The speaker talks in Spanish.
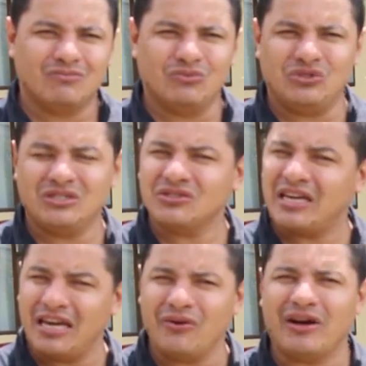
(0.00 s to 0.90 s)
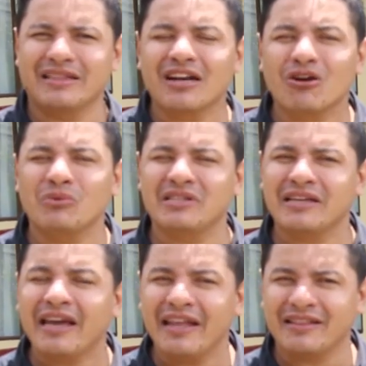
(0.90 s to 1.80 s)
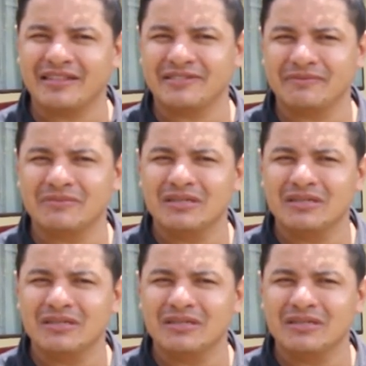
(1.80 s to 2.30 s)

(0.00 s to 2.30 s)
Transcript: muchos de ellos andan como indigentes.